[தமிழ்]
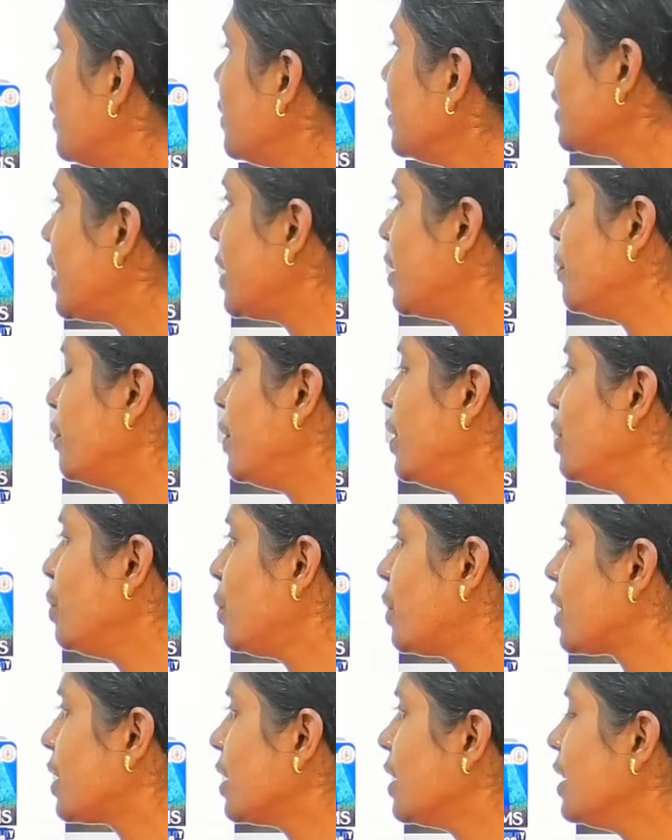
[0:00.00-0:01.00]
இருபத்தி ரெண்டு
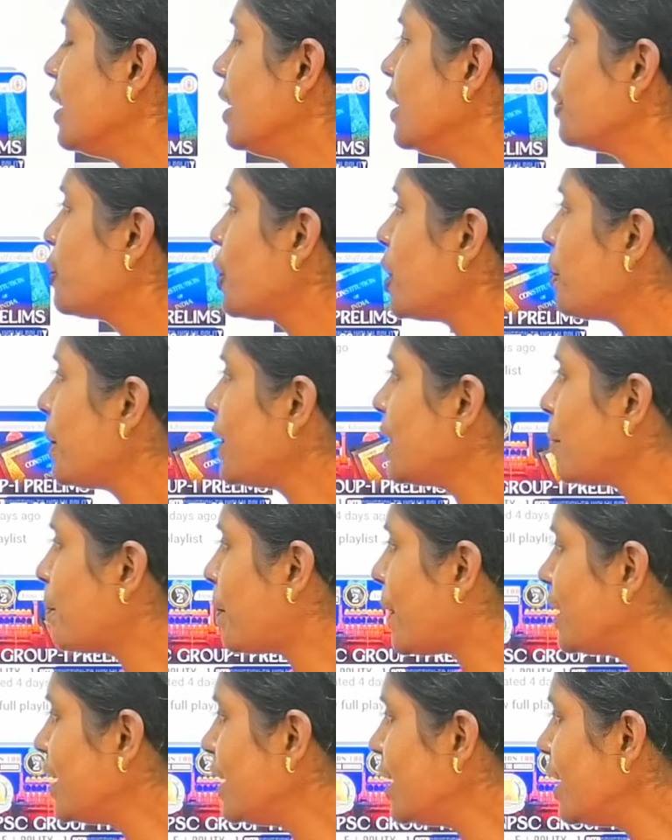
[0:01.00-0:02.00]
வீடியோ இருக்குது ஸோ இப்போ இந்த
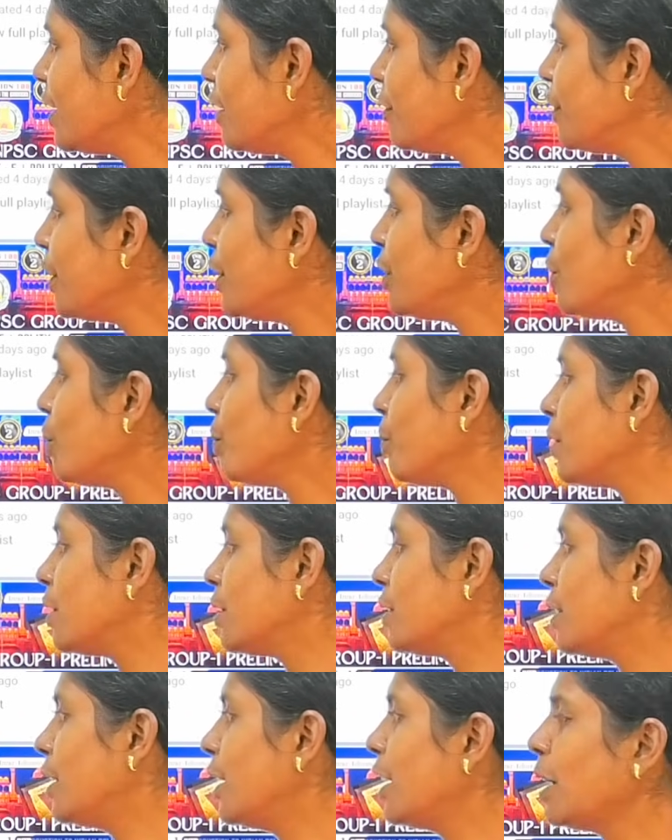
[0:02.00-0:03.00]
பதினேழு வீடியோ
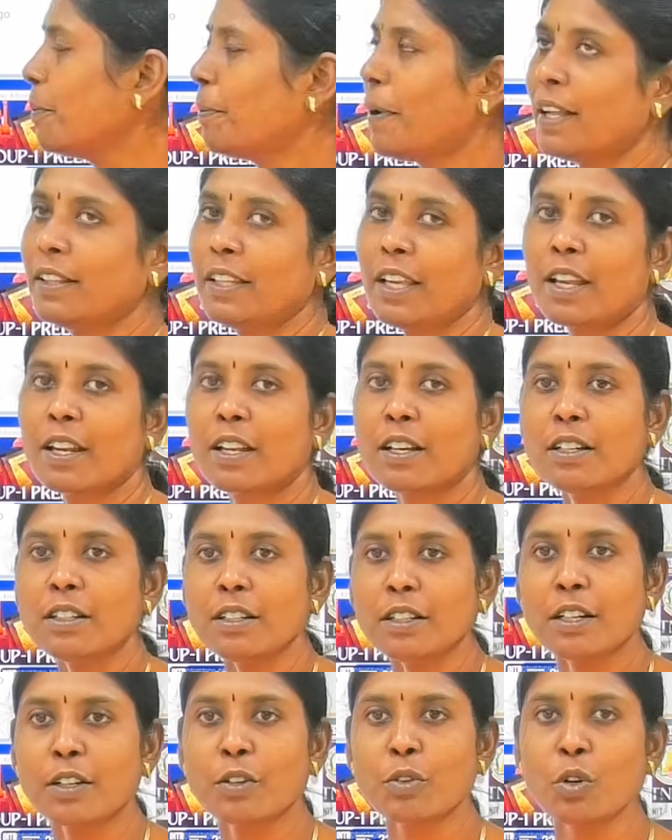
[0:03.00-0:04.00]
நீங்கள் பார்த்தீங்கன்னா
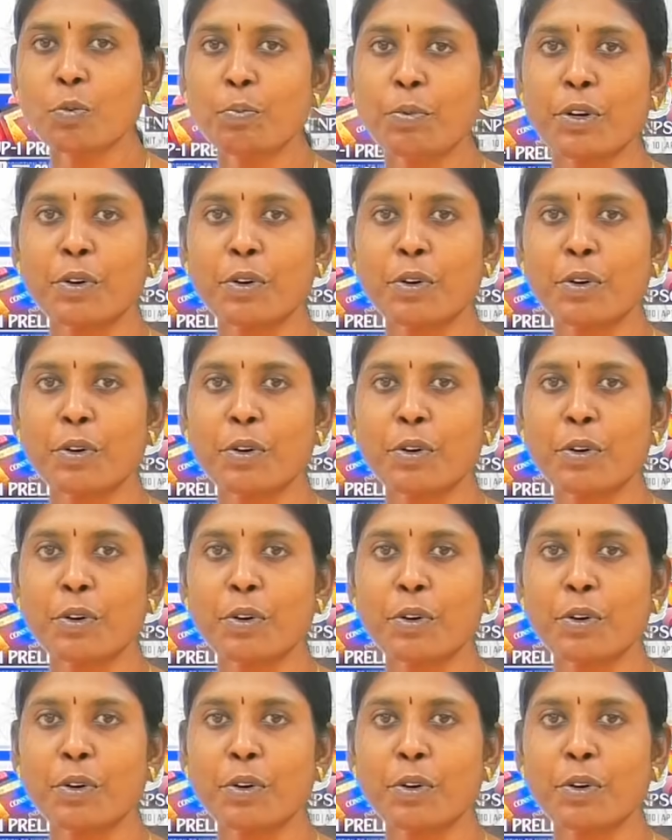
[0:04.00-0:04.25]
குரூப்